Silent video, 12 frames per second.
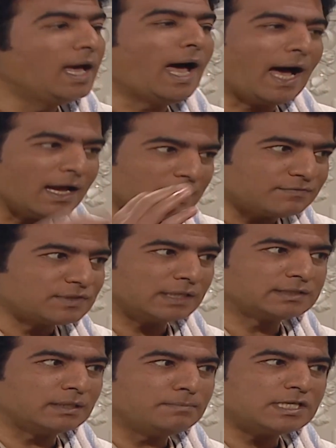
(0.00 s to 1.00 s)
هيفضل
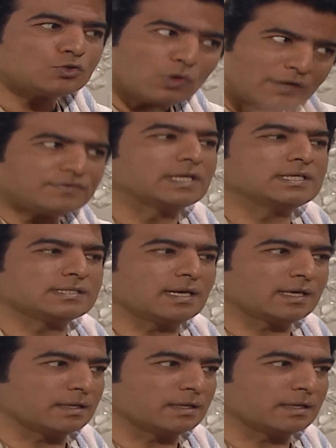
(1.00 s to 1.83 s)
تلميذ ويفضل يذاكر